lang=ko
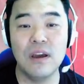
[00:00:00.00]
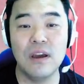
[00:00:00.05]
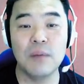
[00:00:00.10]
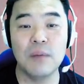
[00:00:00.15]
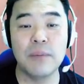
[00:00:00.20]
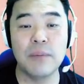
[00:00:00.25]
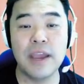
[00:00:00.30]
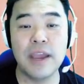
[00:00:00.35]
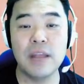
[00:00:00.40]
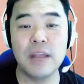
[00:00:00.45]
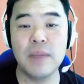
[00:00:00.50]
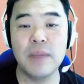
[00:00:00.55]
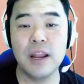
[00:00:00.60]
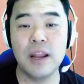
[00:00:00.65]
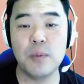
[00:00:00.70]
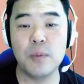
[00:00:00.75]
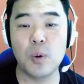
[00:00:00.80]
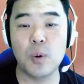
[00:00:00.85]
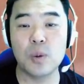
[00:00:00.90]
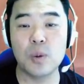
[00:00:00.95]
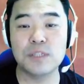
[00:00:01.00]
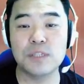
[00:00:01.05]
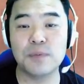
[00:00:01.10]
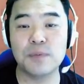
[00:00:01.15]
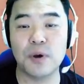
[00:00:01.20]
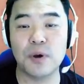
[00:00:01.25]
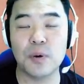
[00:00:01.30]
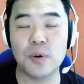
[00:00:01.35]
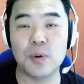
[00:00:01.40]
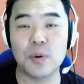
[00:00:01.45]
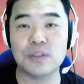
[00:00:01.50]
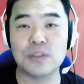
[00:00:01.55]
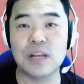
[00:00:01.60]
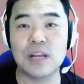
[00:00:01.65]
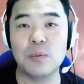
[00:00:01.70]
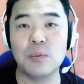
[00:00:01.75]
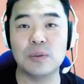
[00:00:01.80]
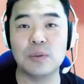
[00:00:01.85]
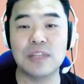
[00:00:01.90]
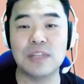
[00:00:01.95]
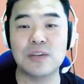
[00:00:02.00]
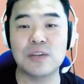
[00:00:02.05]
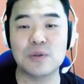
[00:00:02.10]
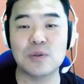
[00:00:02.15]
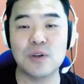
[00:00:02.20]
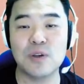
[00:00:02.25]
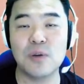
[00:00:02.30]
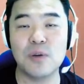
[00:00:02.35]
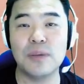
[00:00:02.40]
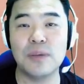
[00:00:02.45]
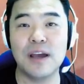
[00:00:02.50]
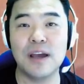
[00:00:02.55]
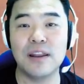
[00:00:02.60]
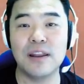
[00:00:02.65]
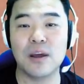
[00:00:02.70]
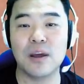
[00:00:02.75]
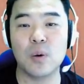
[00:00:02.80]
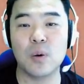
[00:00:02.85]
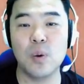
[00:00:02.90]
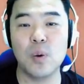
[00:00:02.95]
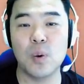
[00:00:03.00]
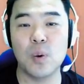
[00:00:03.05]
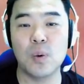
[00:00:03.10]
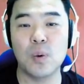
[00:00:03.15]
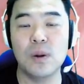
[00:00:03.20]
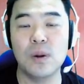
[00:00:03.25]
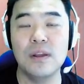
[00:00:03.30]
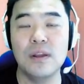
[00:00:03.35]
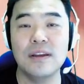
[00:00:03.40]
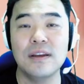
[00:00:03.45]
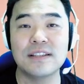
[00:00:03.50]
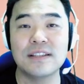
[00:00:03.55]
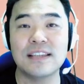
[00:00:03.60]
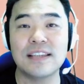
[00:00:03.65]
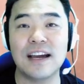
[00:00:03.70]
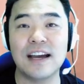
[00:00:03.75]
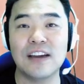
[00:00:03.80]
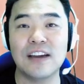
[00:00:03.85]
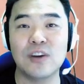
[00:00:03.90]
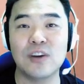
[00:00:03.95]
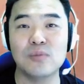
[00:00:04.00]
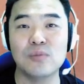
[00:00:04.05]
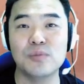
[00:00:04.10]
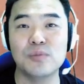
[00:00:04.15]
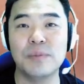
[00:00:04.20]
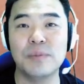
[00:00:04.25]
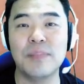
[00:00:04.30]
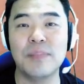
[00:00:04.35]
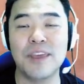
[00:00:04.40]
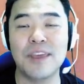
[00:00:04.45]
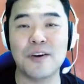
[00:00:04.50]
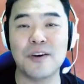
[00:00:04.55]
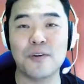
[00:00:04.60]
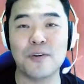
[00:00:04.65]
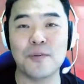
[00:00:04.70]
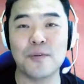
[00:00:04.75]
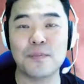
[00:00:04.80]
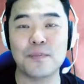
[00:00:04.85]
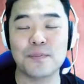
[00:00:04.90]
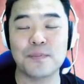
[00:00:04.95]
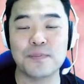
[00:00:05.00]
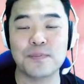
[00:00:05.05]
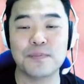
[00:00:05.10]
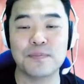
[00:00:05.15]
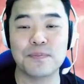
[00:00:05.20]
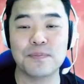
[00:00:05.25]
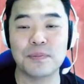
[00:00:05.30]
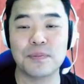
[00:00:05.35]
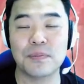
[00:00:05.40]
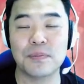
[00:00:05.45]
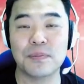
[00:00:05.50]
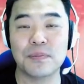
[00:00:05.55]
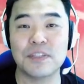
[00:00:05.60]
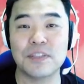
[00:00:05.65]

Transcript: 매일매일 보고 싶어요. 잘못해줘서 미안하고 제가 너무 밉네요. 음,